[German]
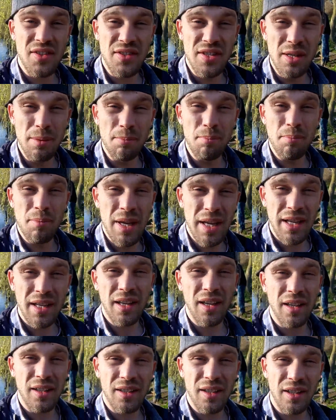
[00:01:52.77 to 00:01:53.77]
Das ist eine
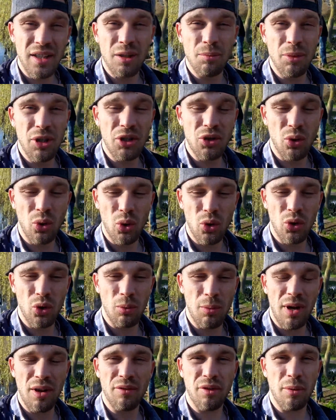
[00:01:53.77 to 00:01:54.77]
mega geile
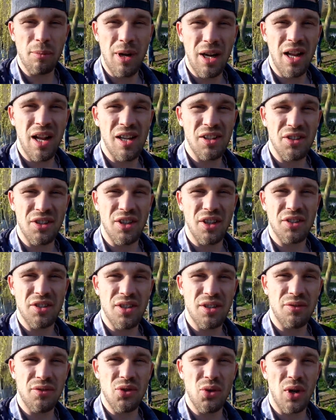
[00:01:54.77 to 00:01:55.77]
Methode, um einfach mal
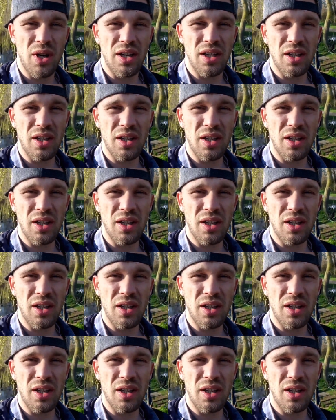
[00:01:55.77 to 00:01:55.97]
alternativ zu